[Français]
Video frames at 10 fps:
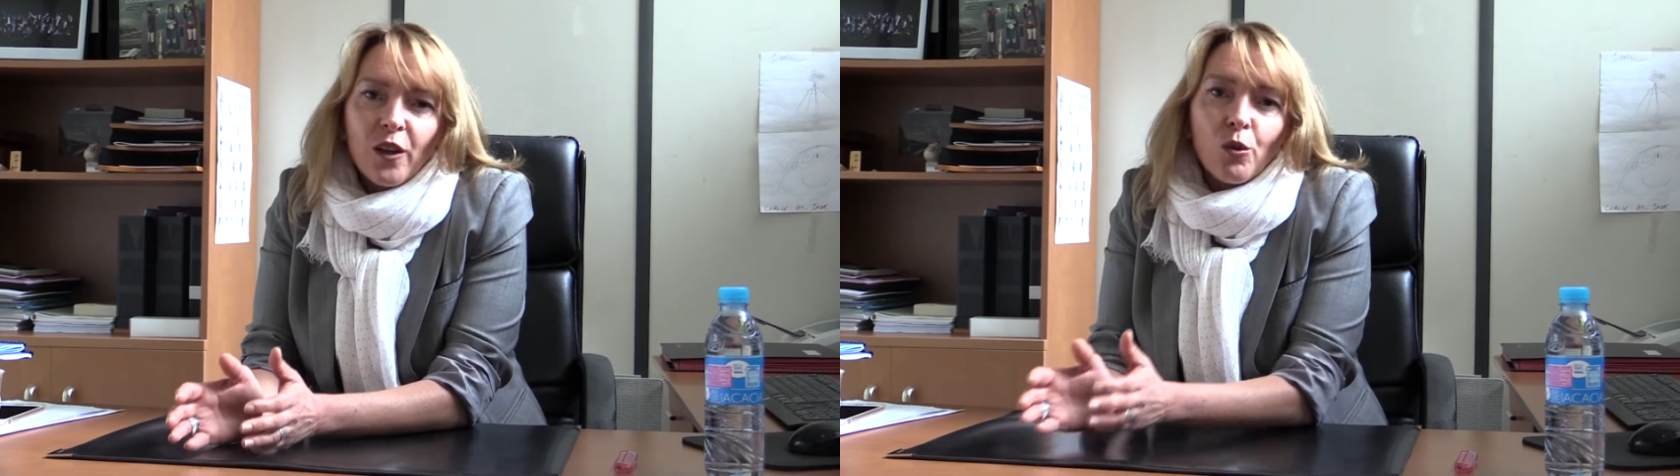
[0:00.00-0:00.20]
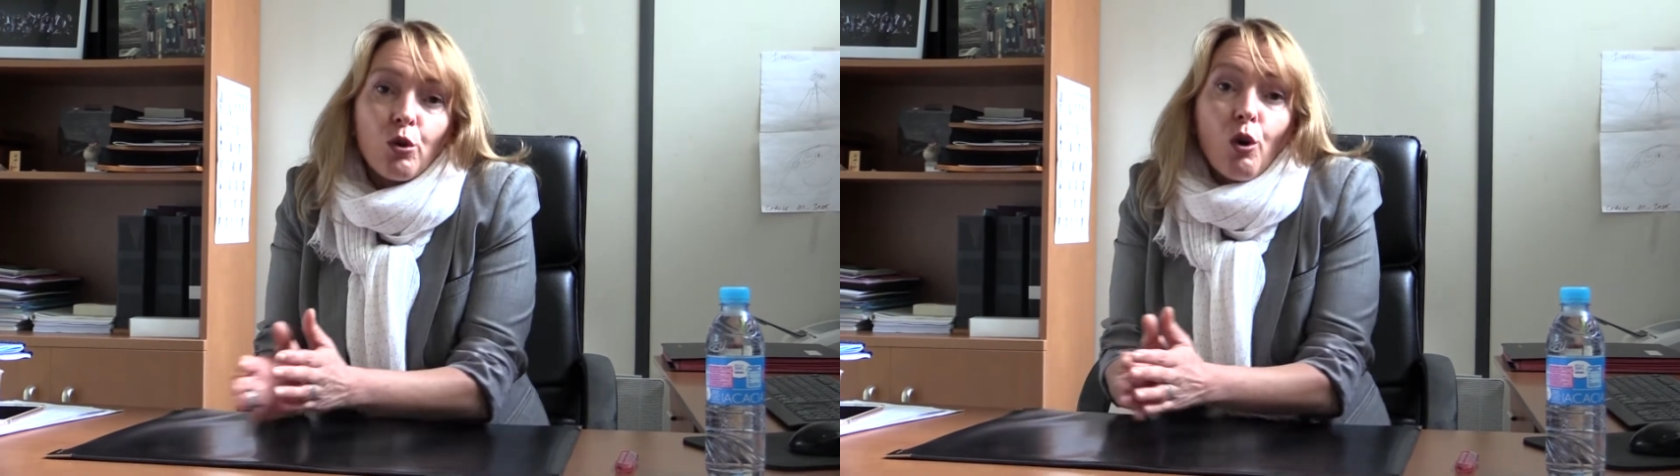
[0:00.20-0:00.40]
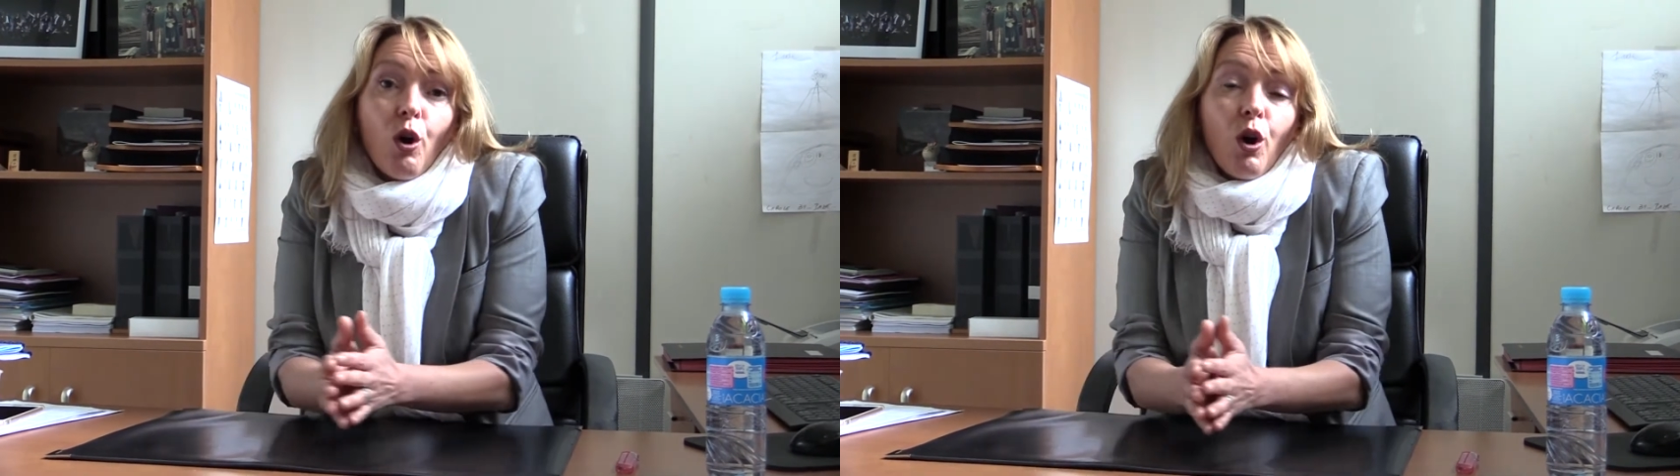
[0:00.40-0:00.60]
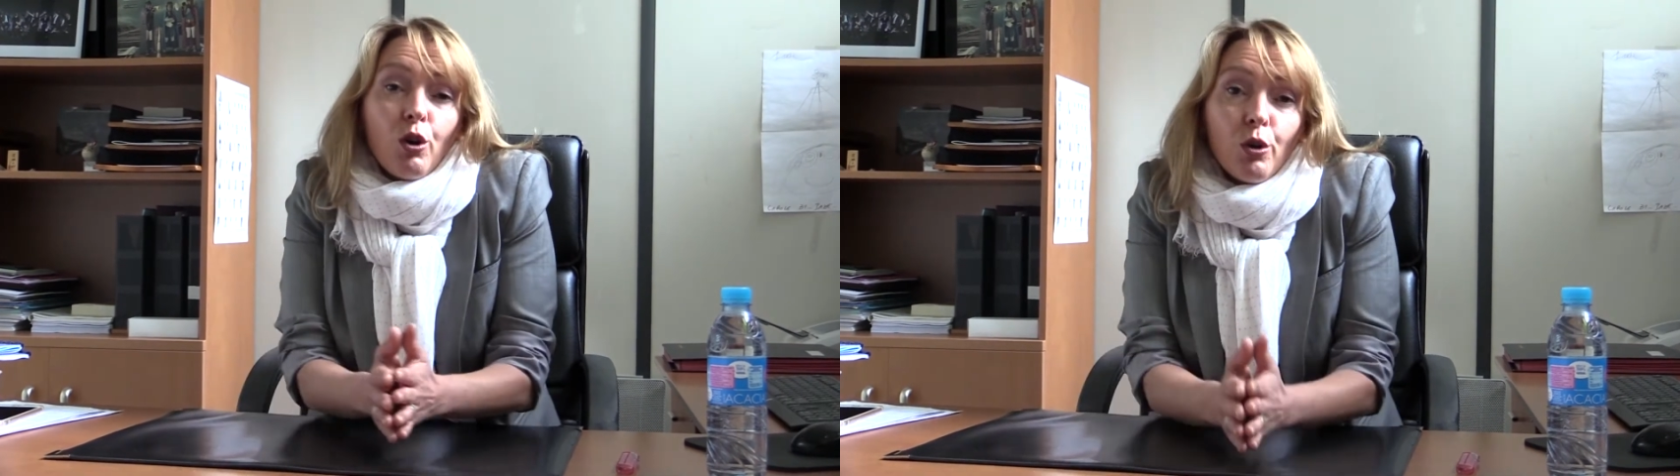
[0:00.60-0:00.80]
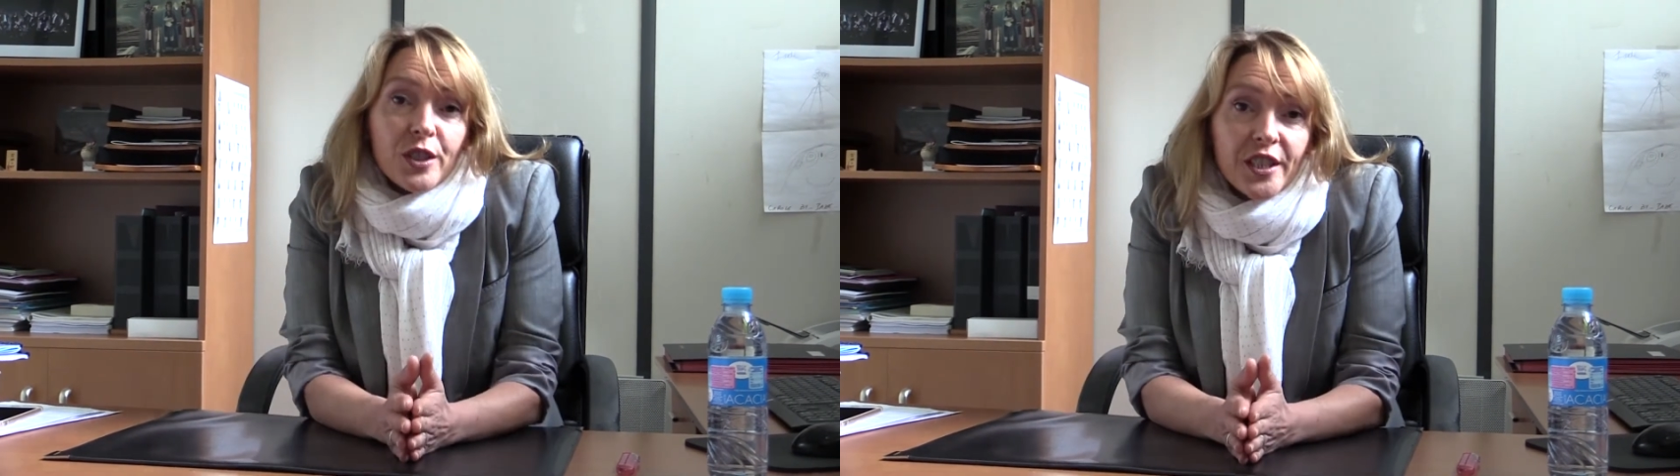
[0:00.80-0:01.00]
Donc
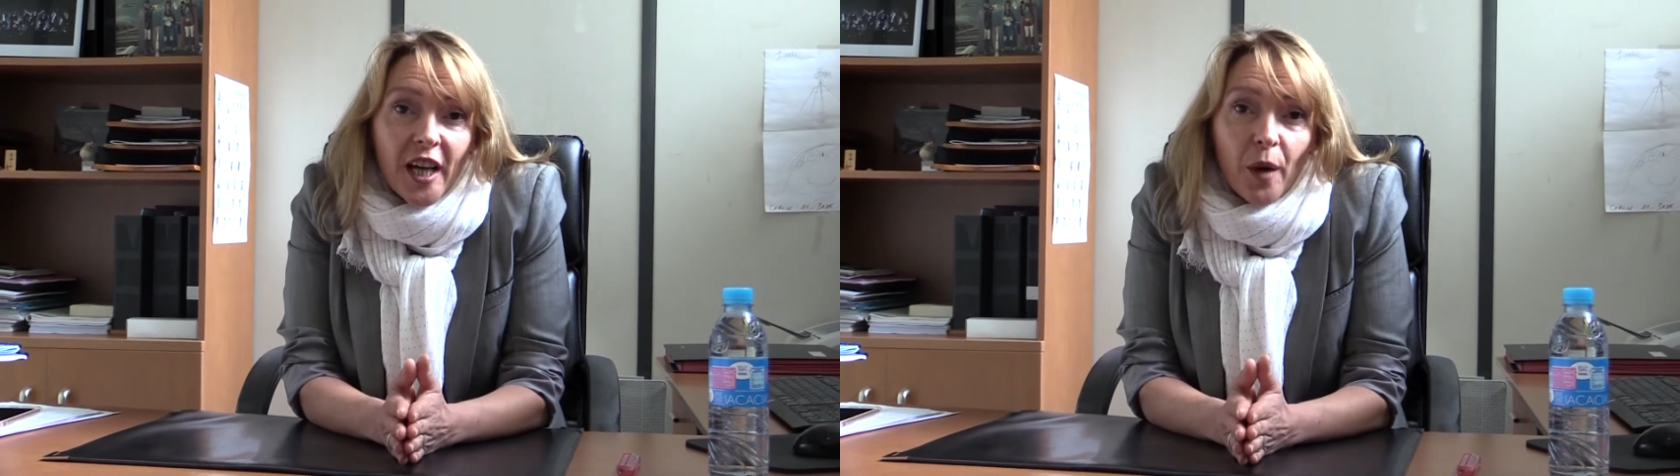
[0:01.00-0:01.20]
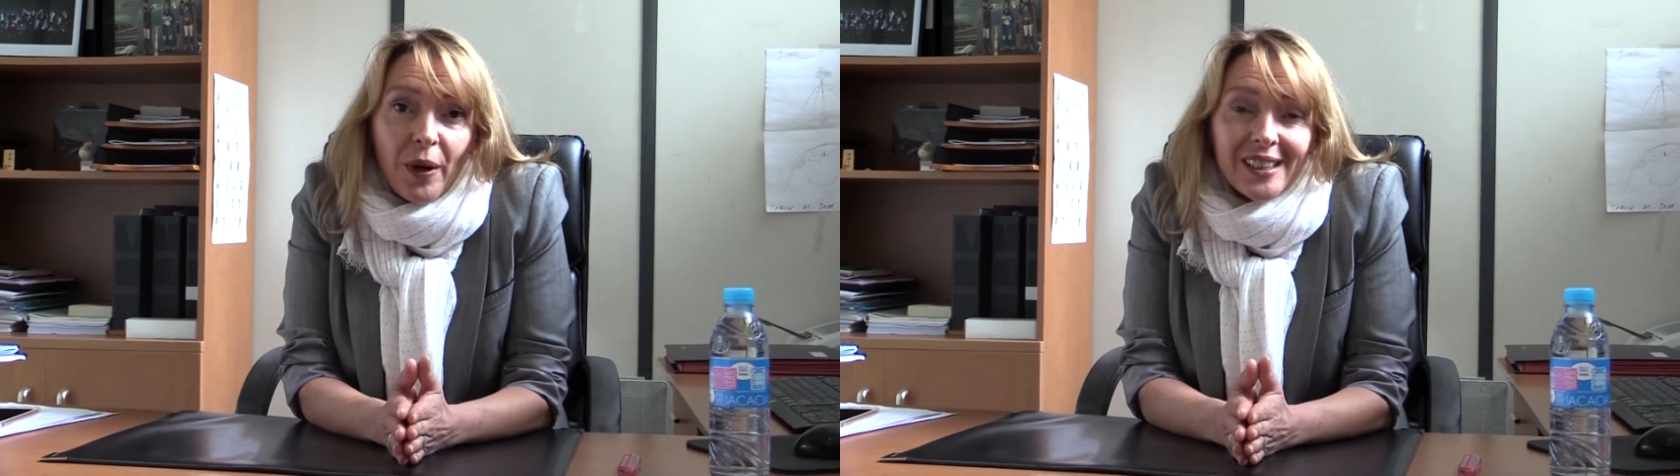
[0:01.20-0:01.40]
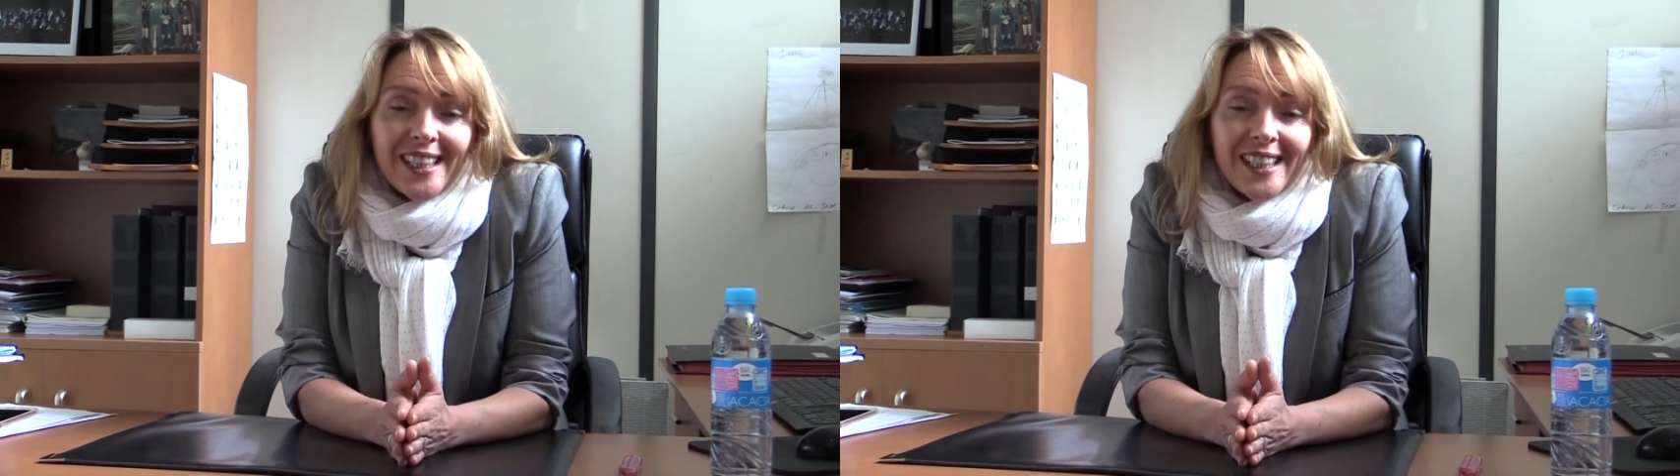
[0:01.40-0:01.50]
le CINERPA